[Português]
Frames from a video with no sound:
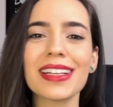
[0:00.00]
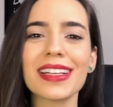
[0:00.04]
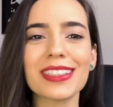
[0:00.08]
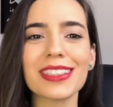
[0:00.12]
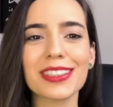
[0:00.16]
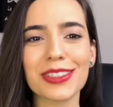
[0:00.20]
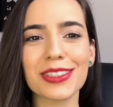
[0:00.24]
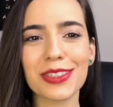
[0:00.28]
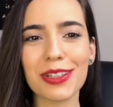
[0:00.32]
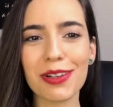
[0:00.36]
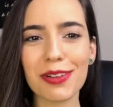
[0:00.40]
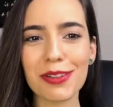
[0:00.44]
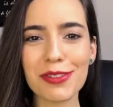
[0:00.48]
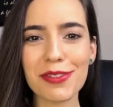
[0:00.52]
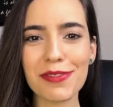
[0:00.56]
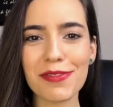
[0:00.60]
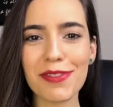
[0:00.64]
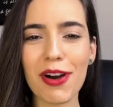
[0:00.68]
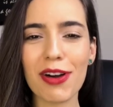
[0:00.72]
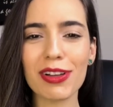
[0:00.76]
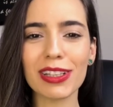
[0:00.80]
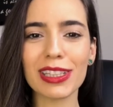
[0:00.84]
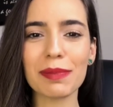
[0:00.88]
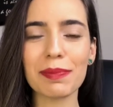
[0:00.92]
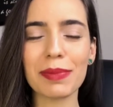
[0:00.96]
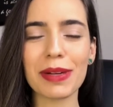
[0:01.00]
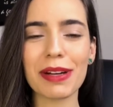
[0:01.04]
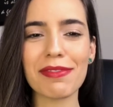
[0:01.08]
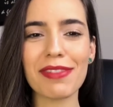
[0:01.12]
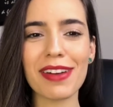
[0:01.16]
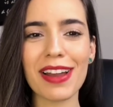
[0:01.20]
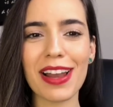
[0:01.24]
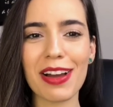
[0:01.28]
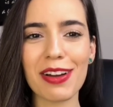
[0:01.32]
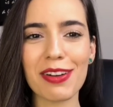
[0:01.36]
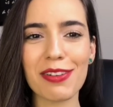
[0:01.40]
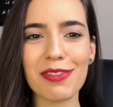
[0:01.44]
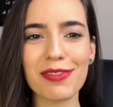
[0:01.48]
Estou de volta para
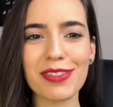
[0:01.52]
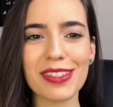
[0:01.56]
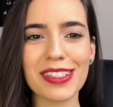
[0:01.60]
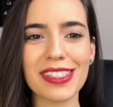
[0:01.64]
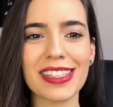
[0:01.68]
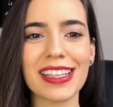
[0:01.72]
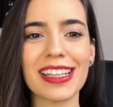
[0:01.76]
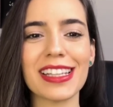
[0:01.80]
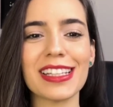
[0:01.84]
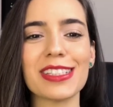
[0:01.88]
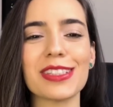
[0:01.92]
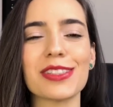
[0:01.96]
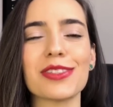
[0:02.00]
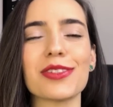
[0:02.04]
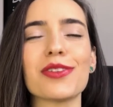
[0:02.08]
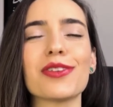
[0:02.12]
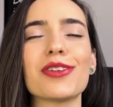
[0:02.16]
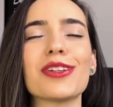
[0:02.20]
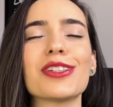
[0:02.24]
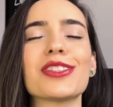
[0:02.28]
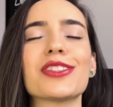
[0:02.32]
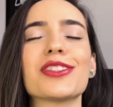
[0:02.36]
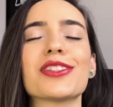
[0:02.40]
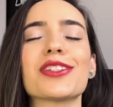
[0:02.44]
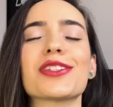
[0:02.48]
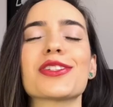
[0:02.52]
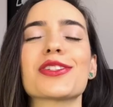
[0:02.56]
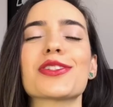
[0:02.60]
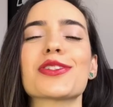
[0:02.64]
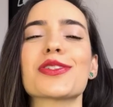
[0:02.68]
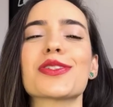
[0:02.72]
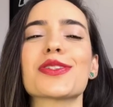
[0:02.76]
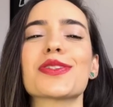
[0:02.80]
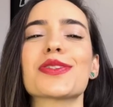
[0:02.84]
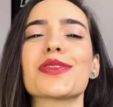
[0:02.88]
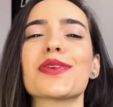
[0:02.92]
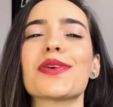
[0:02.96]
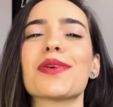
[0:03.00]
falar com vocês hoje
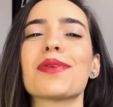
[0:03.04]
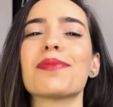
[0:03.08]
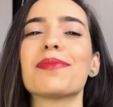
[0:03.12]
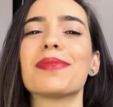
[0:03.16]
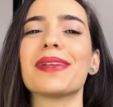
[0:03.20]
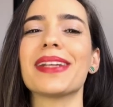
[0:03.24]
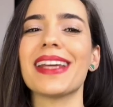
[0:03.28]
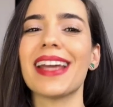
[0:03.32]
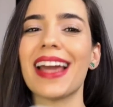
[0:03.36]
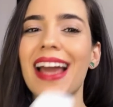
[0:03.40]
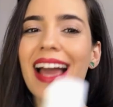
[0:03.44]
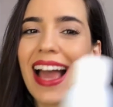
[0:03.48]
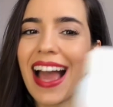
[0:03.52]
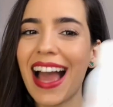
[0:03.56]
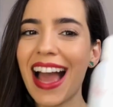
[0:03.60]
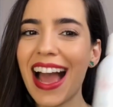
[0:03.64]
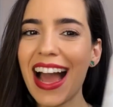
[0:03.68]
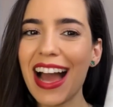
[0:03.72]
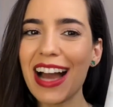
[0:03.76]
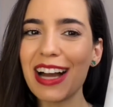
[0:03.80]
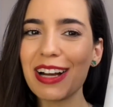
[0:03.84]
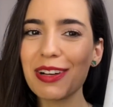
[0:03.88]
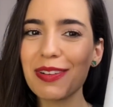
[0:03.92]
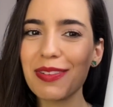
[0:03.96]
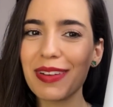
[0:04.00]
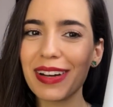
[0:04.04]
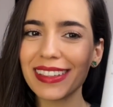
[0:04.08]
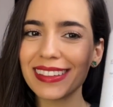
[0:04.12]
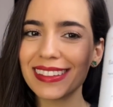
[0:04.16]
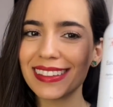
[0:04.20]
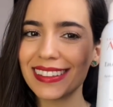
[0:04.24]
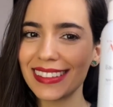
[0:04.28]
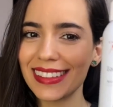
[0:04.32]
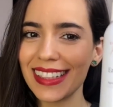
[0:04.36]
sobre água